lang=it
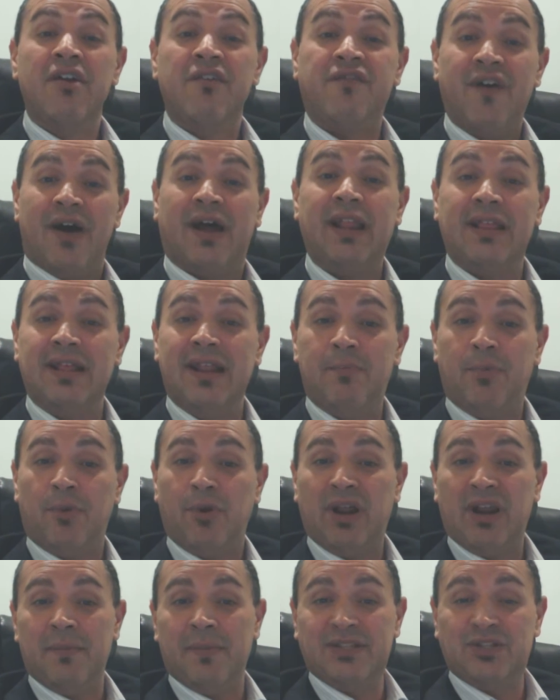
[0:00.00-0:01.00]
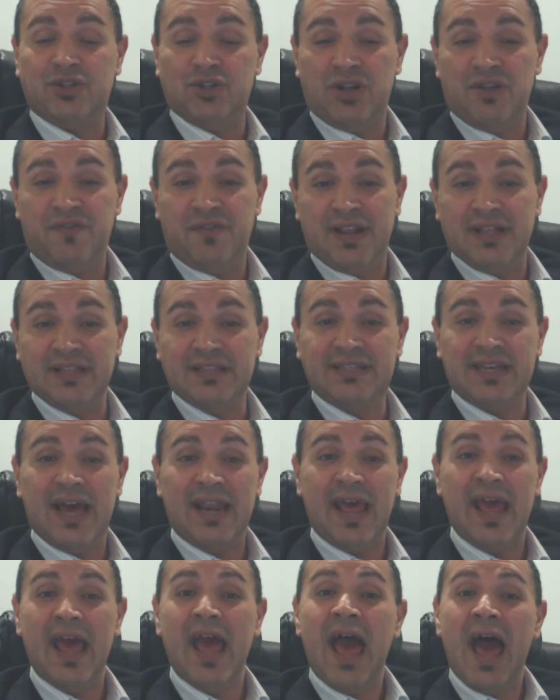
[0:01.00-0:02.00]
fare delle programmazioni
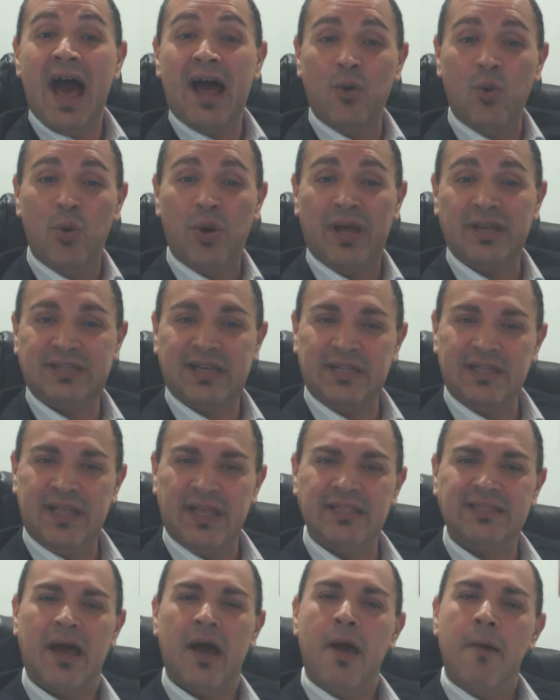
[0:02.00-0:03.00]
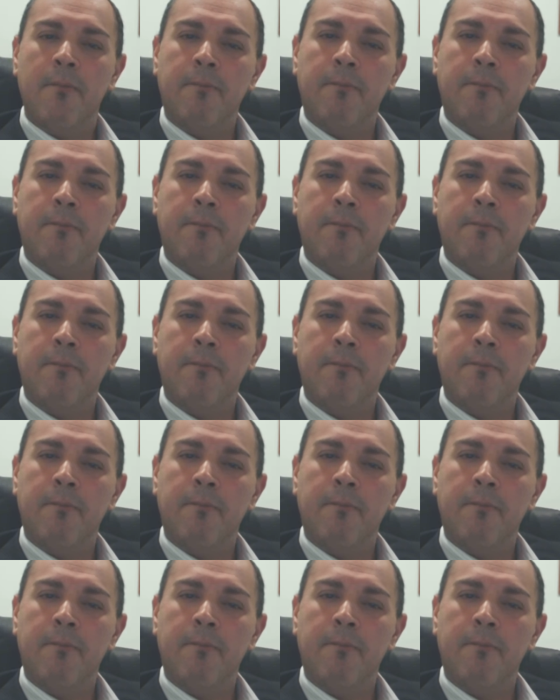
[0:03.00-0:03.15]
finanziarie a lunga scadenza,